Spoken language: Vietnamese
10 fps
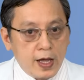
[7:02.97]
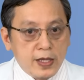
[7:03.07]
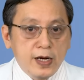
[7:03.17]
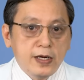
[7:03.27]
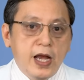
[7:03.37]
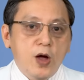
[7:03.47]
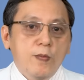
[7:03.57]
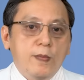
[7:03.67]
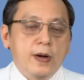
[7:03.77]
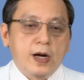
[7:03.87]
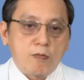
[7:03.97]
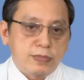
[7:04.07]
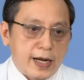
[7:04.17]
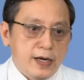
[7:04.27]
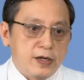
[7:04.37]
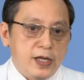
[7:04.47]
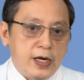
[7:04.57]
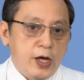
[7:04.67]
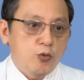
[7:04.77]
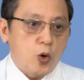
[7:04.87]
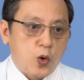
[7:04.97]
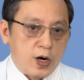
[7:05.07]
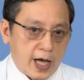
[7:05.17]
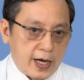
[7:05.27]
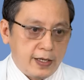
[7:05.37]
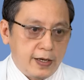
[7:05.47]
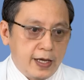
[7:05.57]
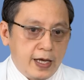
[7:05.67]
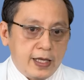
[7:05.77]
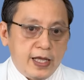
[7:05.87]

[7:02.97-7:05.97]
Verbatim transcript: nhưng nếu không tránh được những cái yếu thuận lợi dạ.